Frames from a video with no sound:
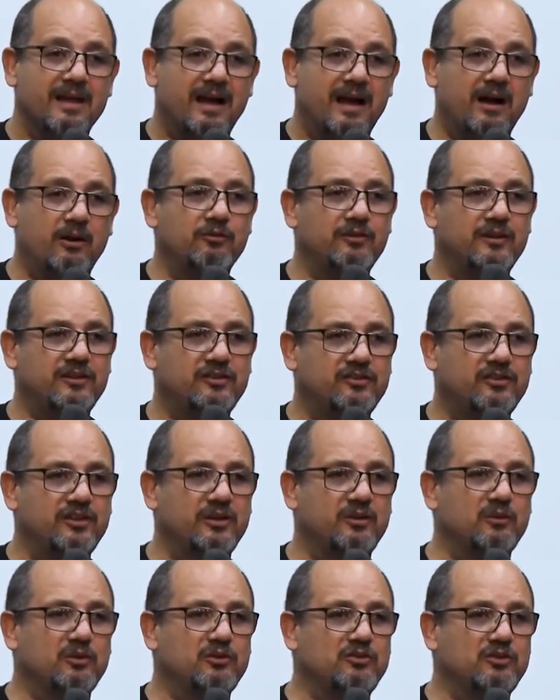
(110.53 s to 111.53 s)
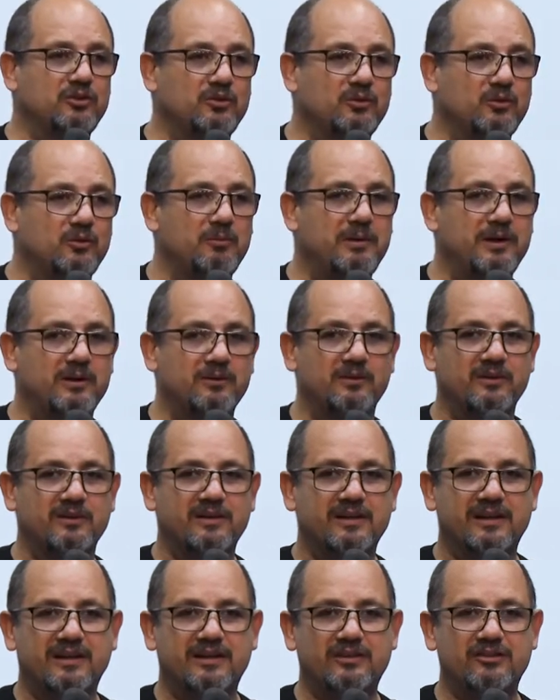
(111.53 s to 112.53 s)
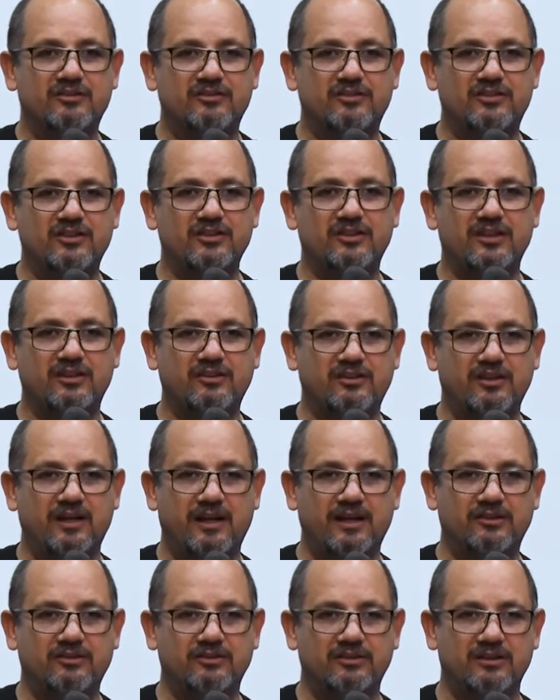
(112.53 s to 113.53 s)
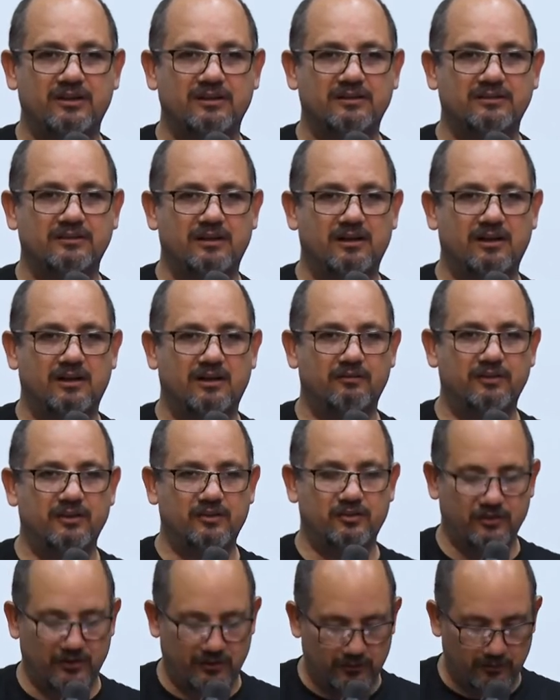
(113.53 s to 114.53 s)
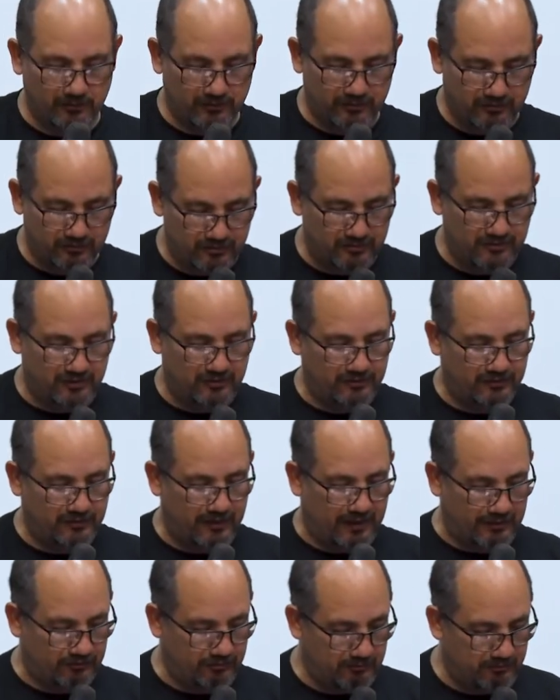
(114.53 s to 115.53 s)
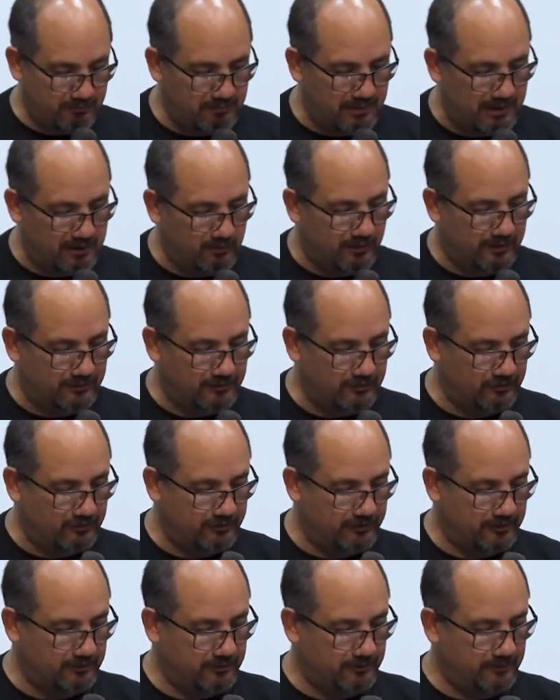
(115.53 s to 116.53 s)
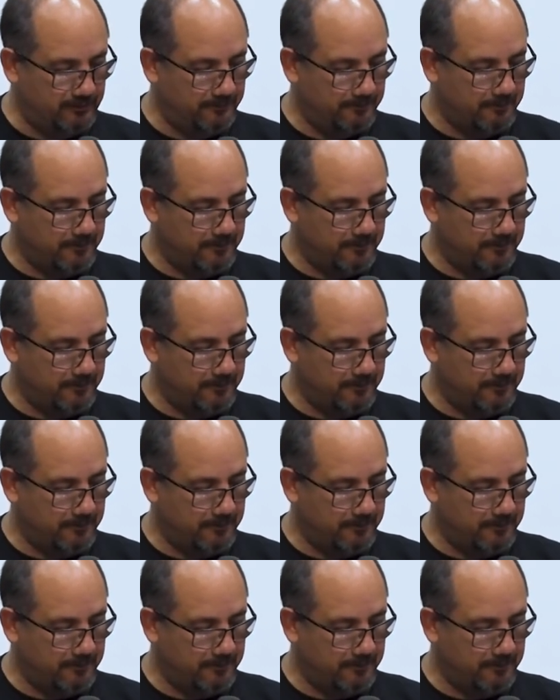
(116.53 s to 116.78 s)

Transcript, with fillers: ao versículo de número 17 ao versículo 17, melhor dizendo.